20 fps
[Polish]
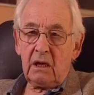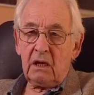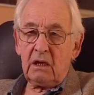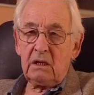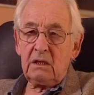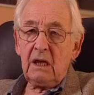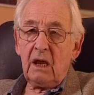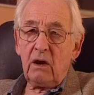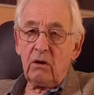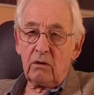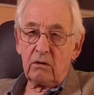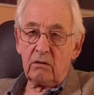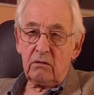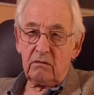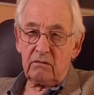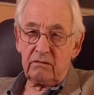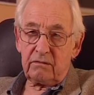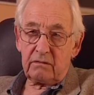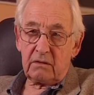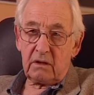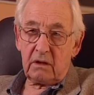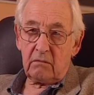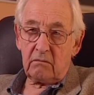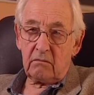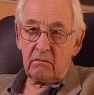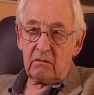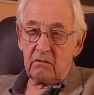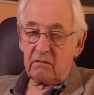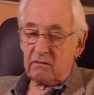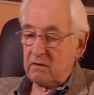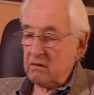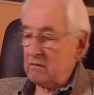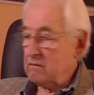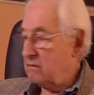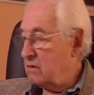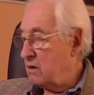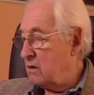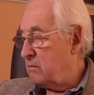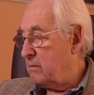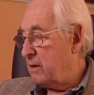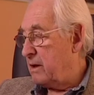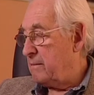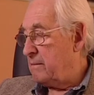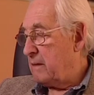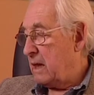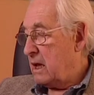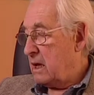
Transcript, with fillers: e, dialogów w tym, w tym filmie.